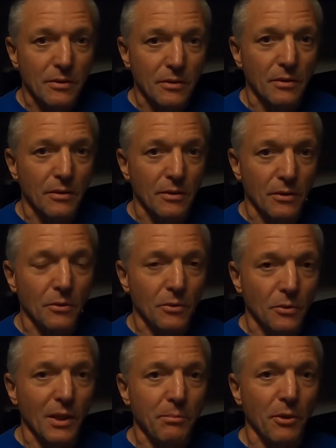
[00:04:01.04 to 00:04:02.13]

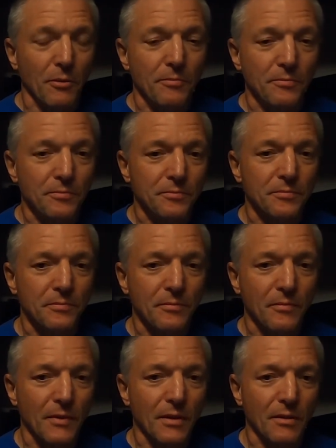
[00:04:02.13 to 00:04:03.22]
qu'on apprend.
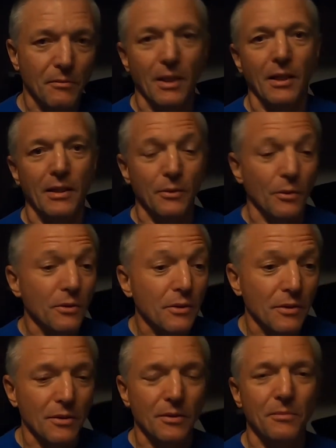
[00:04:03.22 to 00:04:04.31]
Voilà, et donc,
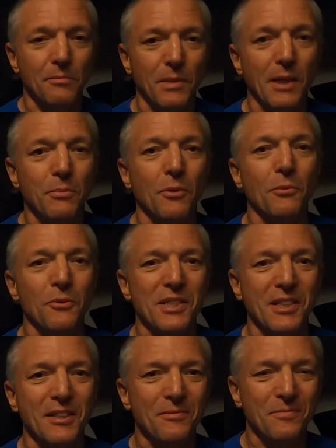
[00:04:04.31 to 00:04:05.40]
pareil pour le
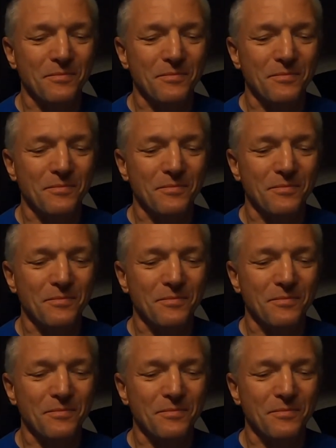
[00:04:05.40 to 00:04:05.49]
cycle.